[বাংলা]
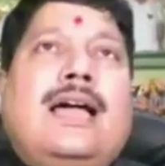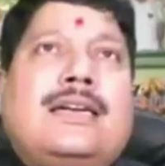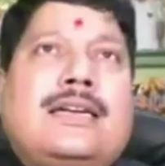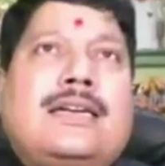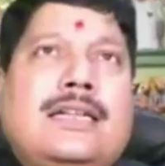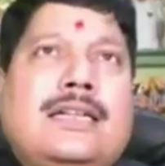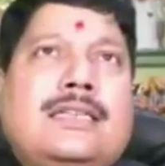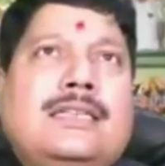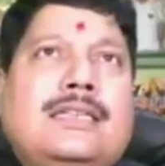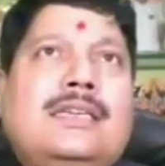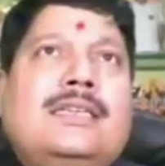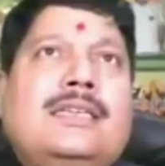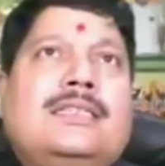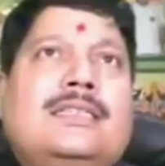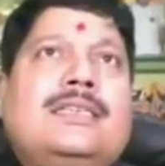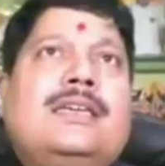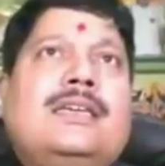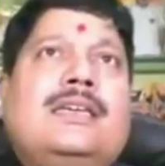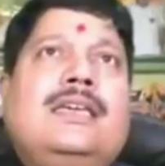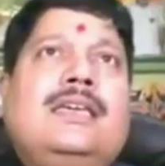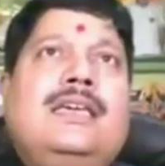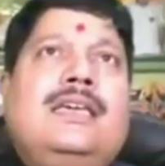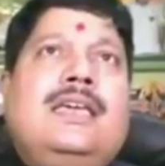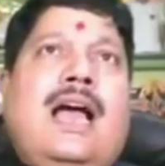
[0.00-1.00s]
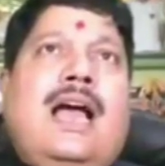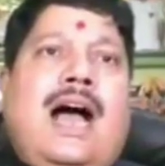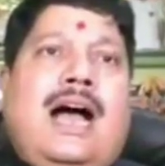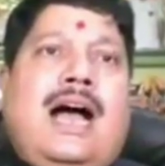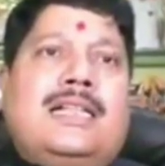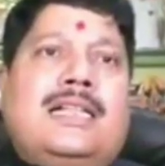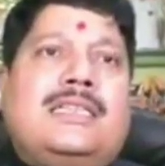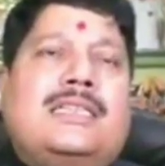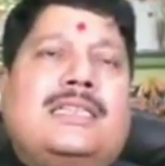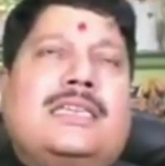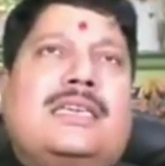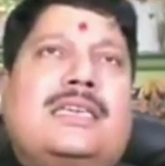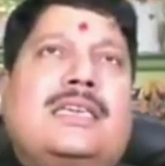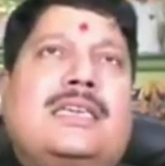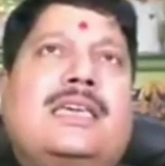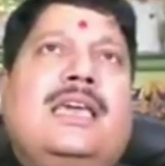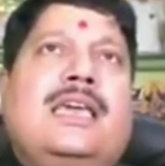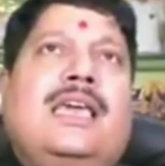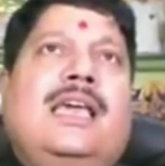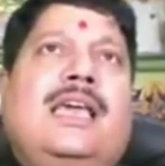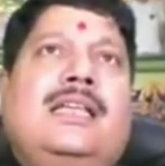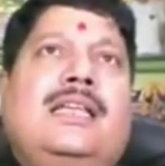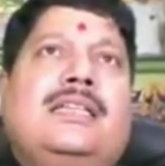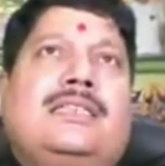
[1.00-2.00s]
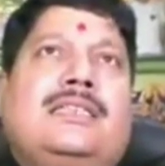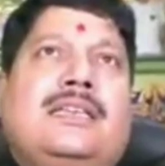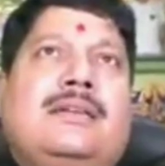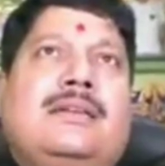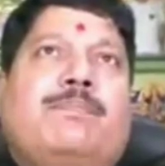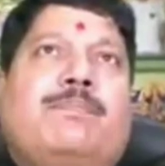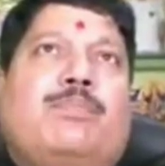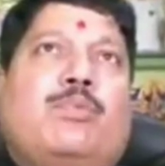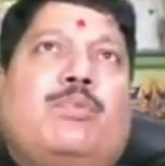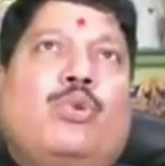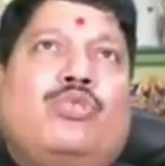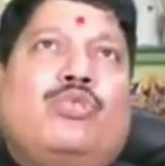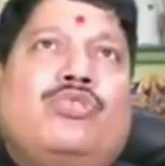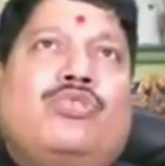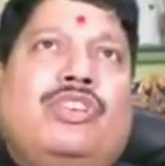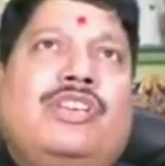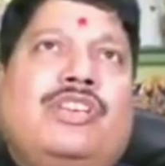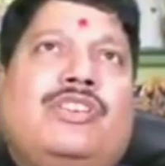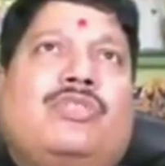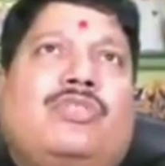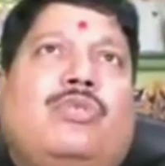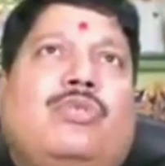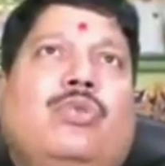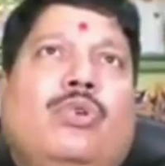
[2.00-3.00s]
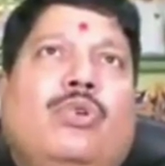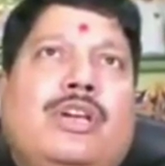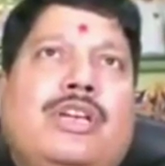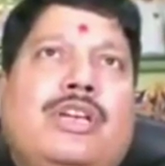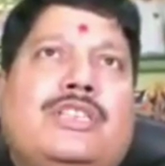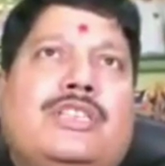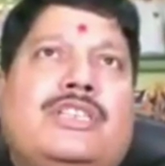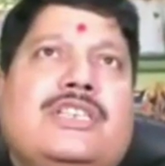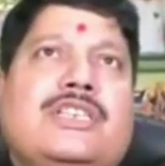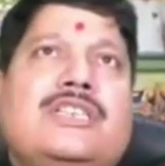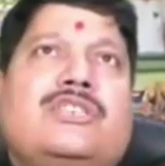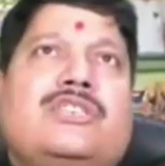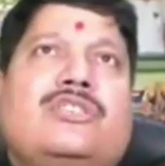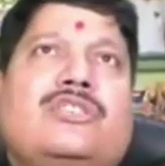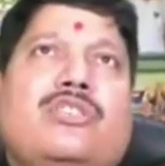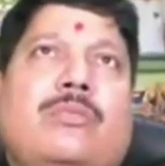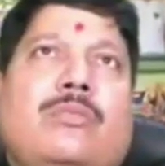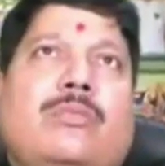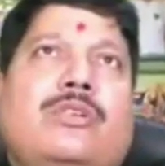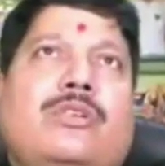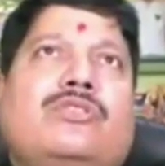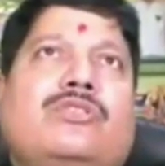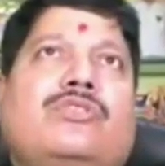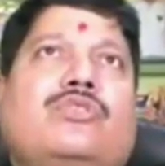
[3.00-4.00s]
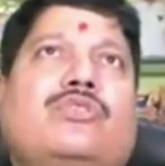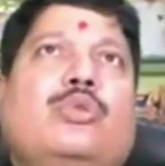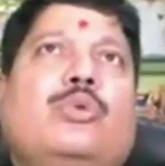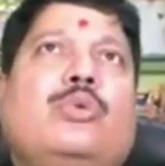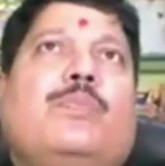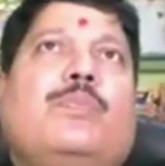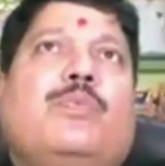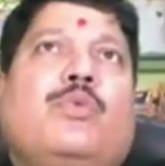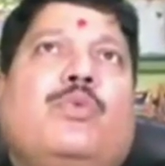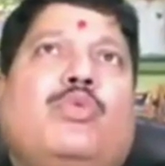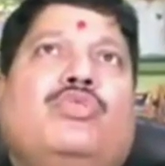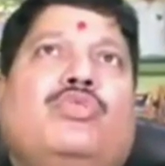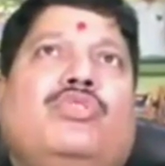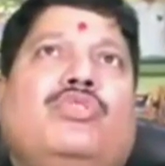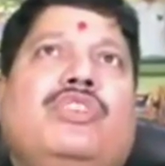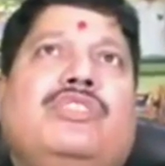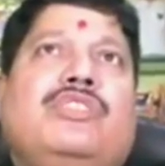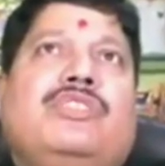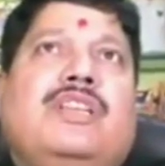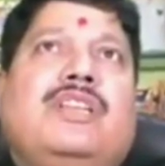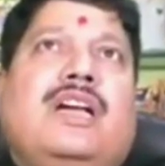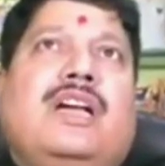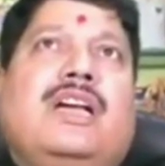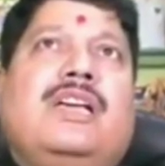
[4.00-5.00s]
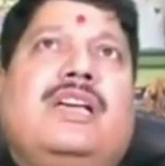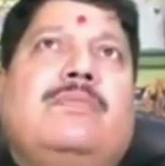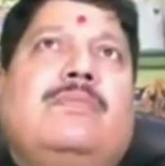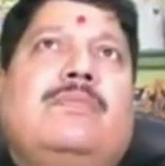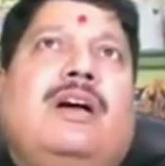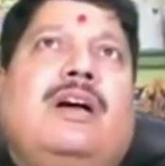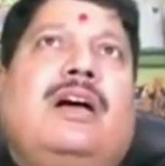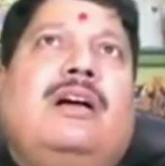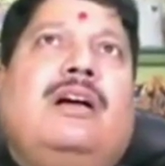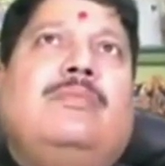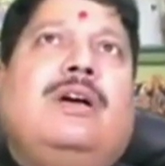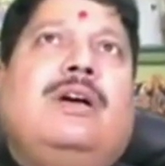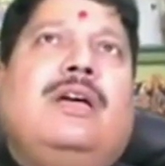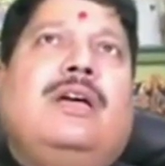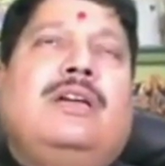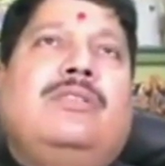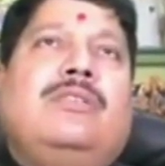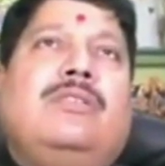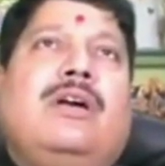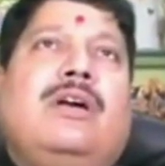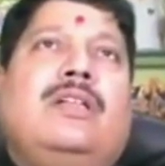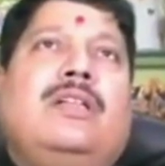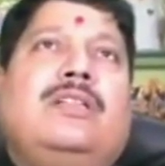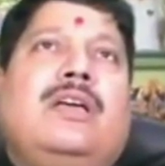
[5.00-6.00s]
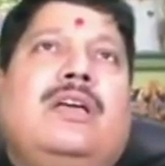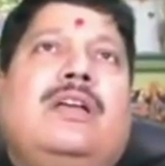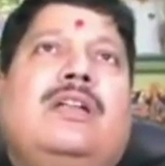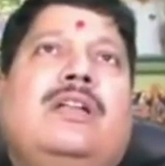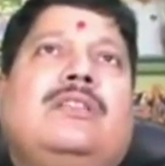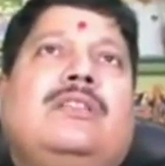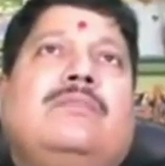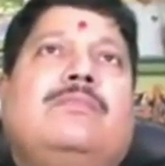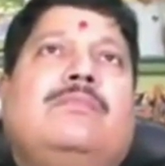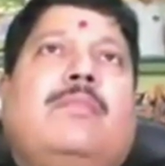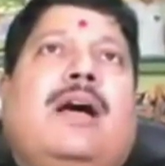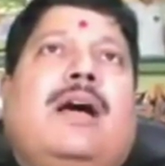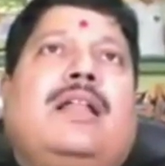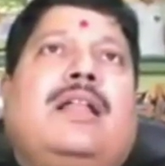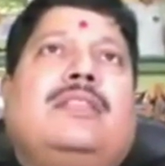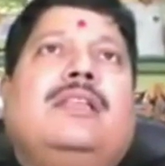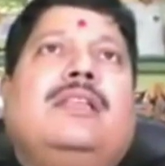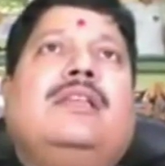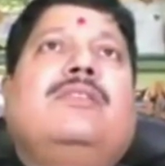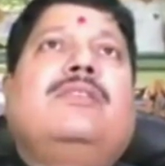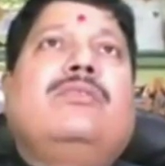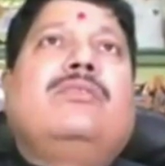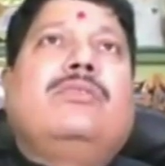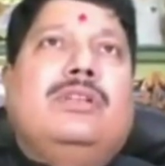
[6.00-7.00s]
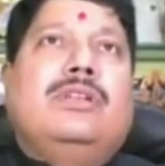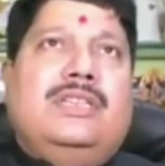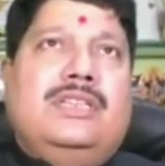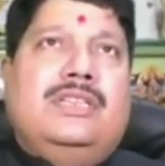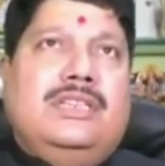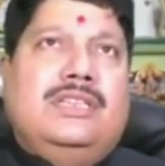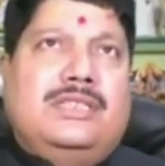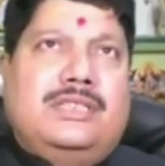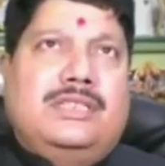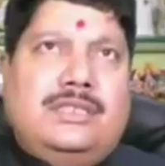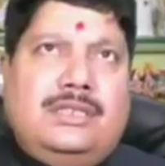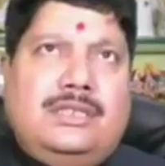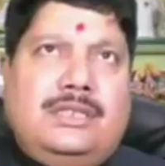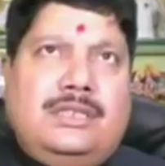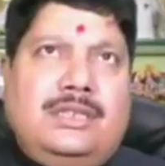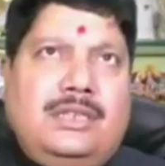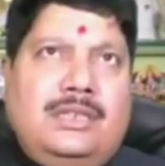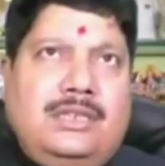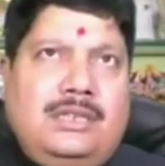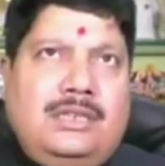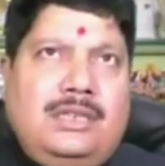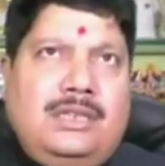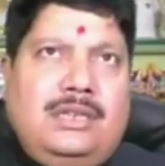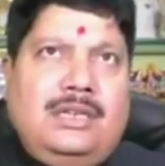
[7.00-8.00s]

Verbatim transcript: রায়টা দিয়েছে কি আজকে যে প্রসেস হয়েছে সমস্ত প্রসেসটাকে মহামান্য আদালত বাতিল করে দিয়েছে